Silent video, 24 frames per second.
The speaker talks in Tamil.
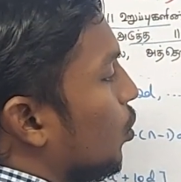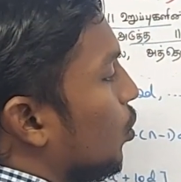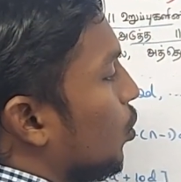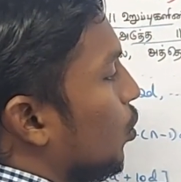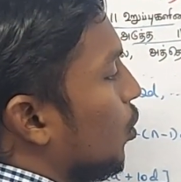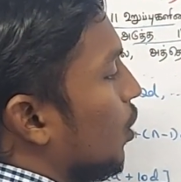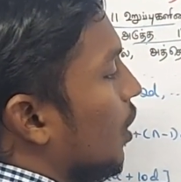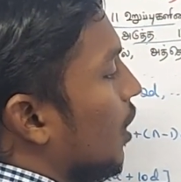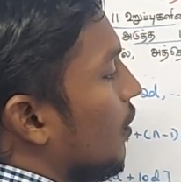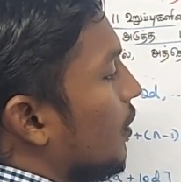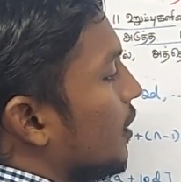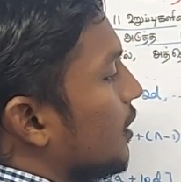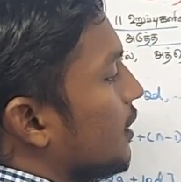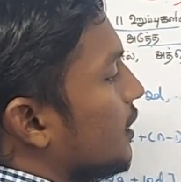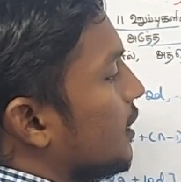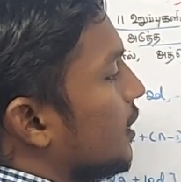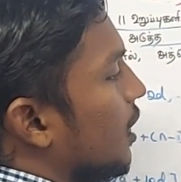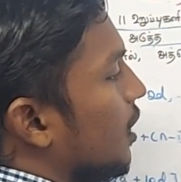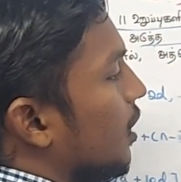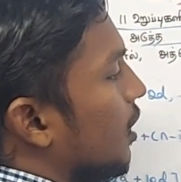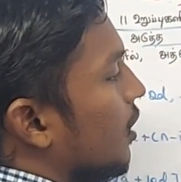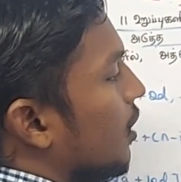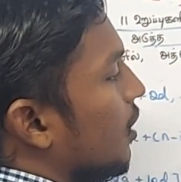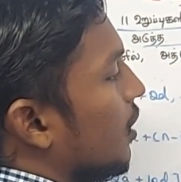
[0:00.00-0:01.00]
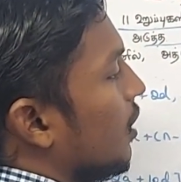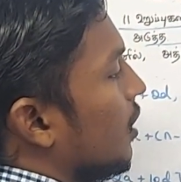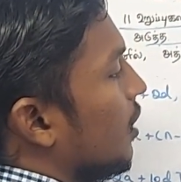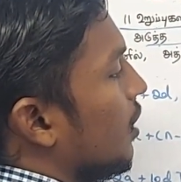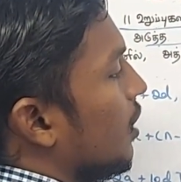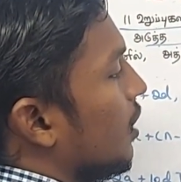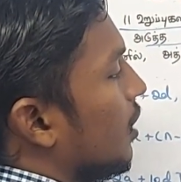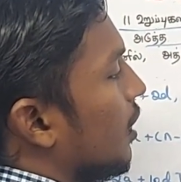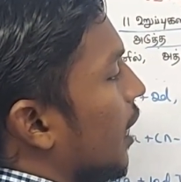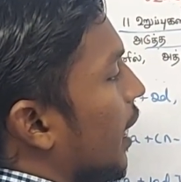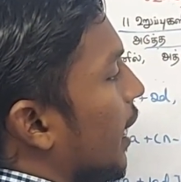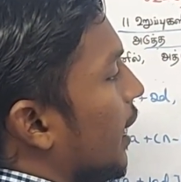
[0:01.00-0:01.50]
டூ லெவன் சார்
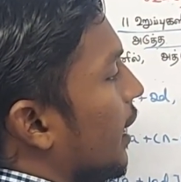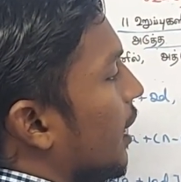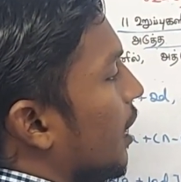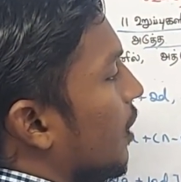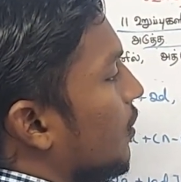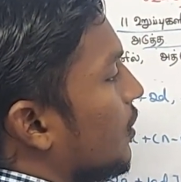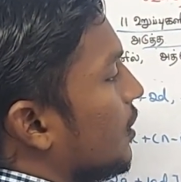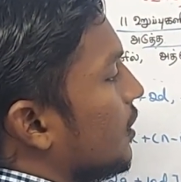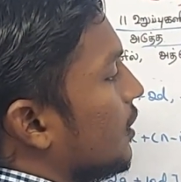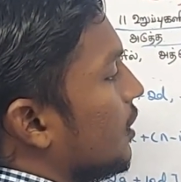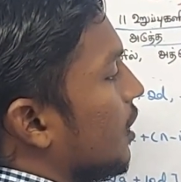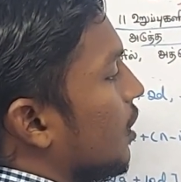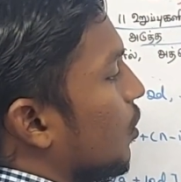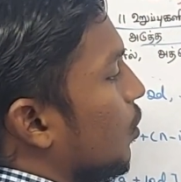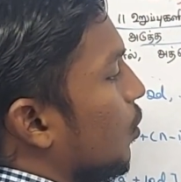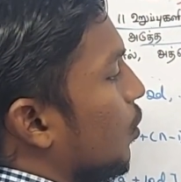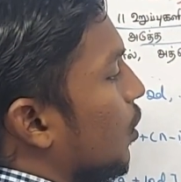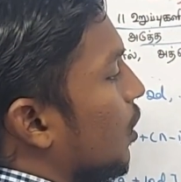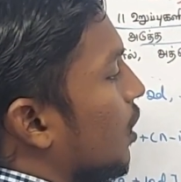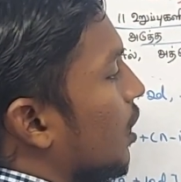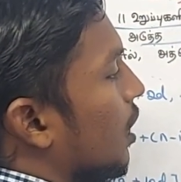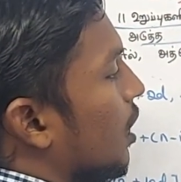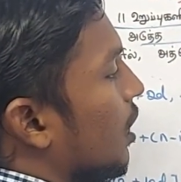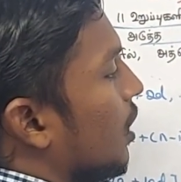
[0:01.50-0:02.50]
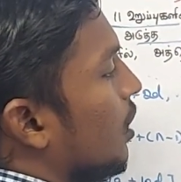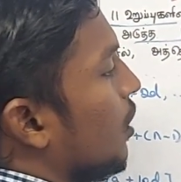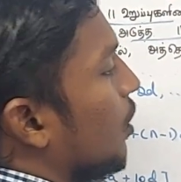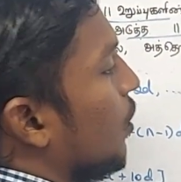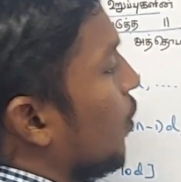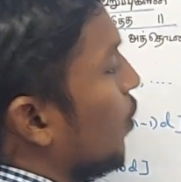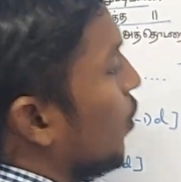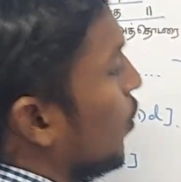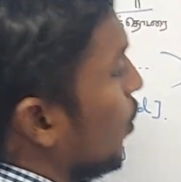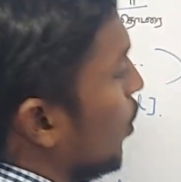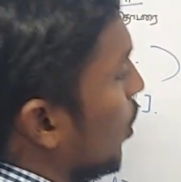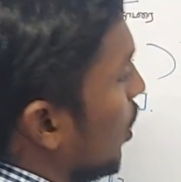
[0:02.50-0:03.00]
நைன் லெவன் சார் ஒன்று
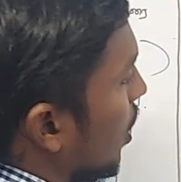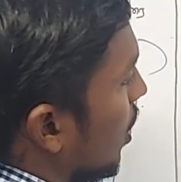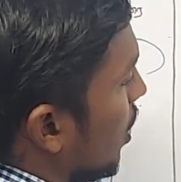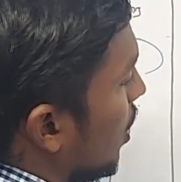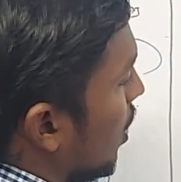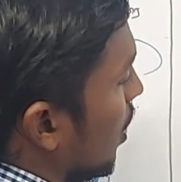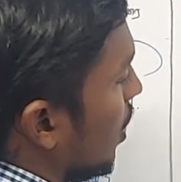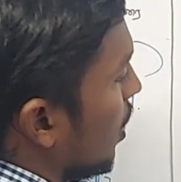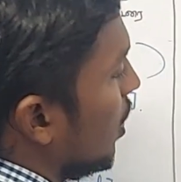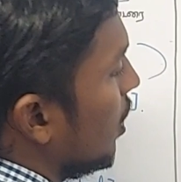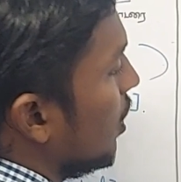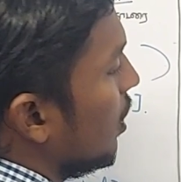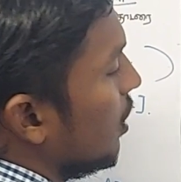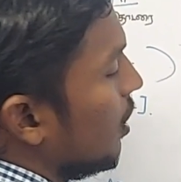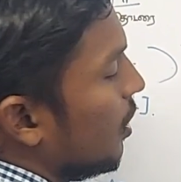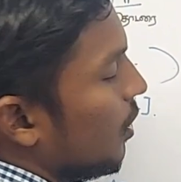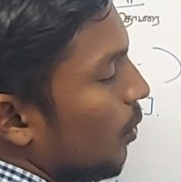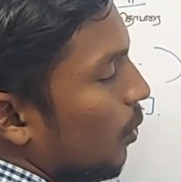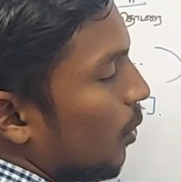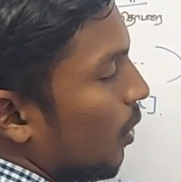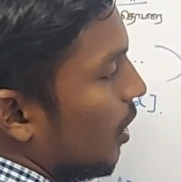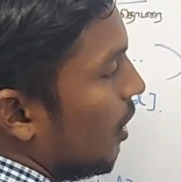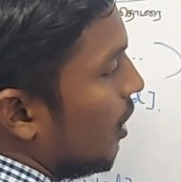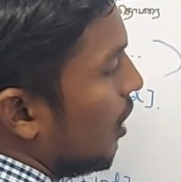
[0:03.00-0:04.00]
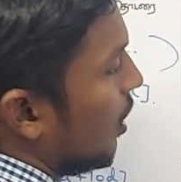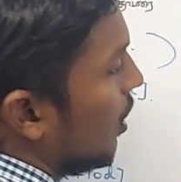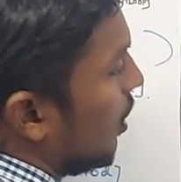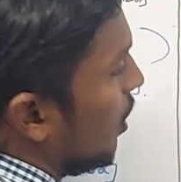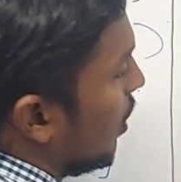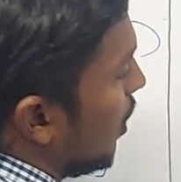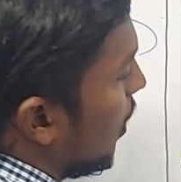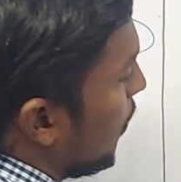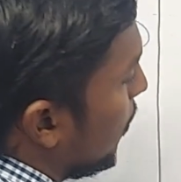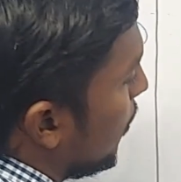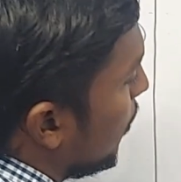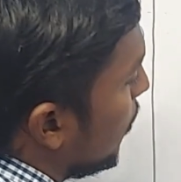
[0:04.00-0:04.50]
ஒரு ரெண்டு ஒரு
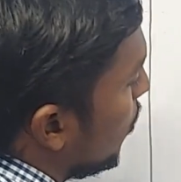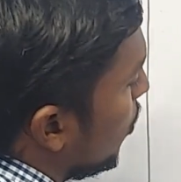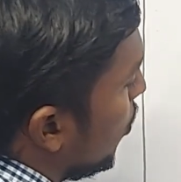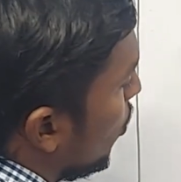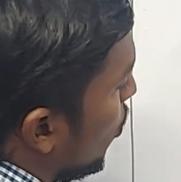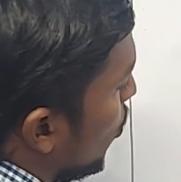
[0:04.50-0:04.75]
ரெண்டு அப்போ